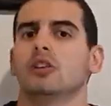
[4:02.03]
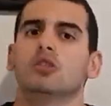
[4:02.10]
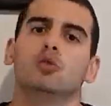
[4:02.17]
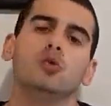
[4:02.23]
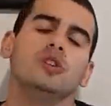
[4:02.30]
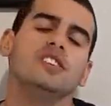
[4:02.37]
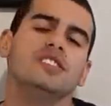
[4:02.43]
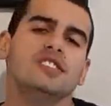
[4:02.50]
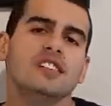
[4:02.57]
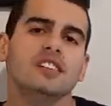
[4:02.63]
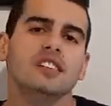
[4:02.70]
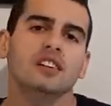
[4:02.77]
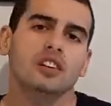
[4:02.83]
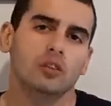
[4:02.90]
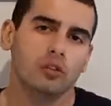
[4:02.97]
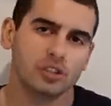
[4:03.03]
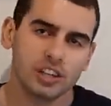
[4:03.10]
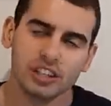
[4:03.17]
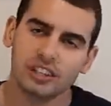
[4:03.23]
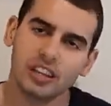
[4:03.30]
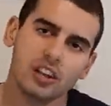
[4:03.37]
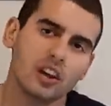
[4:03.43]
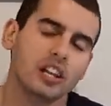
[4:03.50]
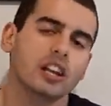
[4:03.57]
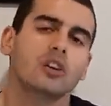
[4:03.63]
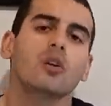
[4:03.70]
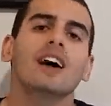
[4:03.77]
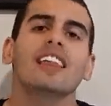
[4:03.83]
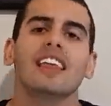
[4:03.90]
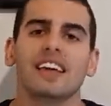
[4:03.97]
Twister, o dianteiro ainda
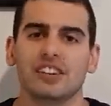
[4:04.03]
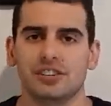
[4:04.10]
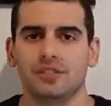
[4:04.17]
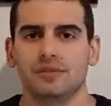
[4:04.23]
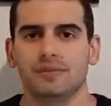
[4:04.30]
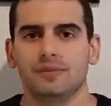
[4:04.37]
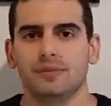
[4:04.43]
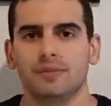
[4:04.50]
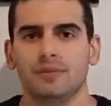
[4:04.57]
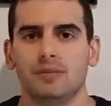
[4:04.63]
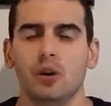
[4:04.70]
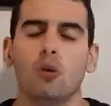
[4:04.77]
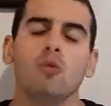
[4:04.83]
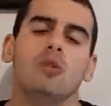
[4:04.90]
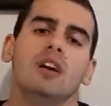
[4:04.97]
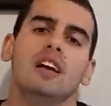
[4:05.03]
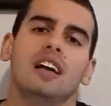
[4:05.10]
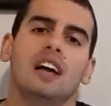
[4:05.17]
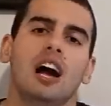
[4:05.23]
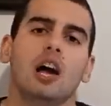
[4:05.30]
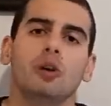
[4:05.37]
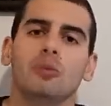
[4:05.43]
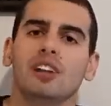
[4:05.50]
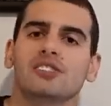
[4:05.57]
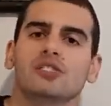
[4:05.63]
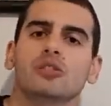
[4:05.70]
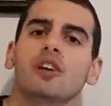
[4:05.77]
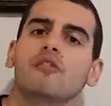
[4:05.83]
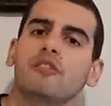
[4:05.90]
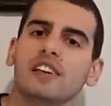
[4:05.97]
não é LED. Então, a
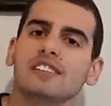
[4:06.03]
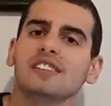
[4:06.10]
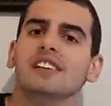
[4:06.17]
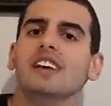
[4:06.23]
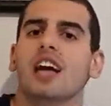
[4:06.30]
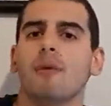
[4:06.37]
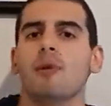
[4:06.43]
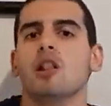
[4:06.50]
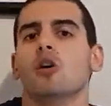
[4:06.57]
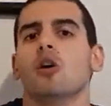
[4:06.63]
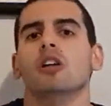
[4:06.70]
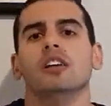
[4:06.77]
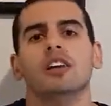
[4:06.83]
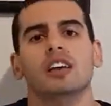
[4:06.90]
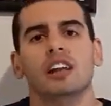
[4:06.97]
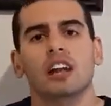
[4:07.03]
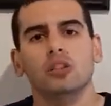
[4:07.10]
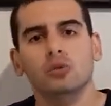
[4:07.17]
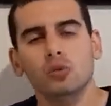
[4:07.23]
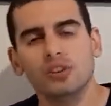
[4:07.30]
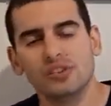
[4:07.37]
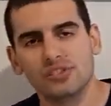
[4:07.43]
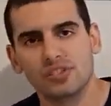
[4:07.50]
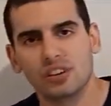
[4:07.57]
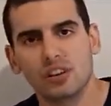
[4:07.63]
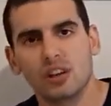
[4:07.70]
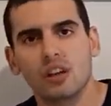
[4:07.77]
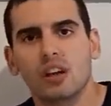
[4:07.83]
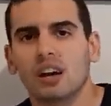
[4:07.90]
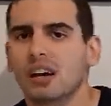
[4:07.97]
iluminação da phaser é melhor que na Twister.
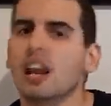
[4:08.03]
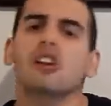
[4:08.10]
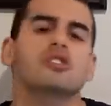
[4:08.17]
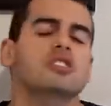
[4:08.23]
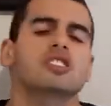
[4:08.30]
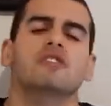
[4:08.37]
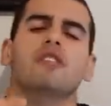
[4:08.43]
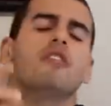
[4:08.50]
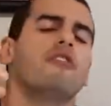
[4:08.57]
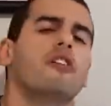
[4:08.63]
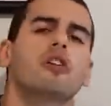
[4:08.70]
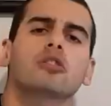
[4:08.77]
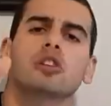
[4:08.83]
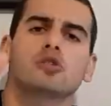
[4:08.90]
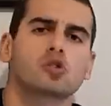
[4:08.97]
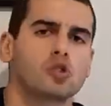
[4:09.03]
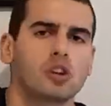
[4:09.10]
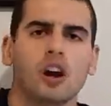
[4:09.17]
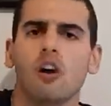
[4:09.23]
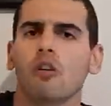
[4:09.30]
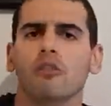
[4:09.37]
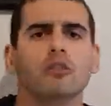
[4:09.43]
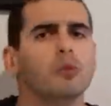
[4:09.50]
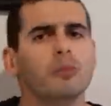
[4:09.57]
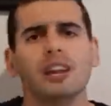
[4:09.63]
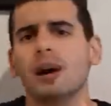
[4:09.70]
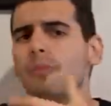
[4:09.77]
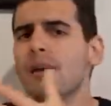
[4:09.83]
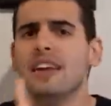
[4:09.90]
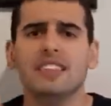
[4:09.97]
Claro que se tiver um farol tradicional,
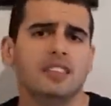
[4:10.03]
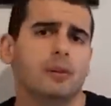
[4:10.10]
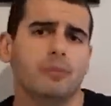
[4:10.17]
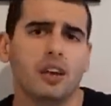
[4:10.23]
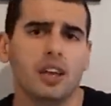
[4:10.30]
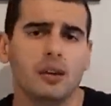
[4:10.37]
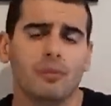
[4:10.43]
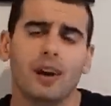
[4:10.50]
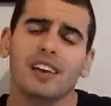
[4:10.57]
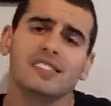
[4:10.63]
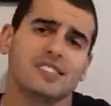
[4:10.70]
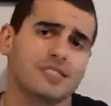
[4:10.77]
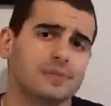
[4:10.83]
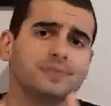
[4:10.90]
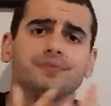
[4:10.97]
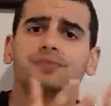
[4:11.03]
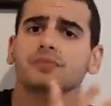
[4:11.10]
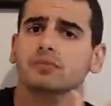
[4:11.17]
ilumina bem também, mas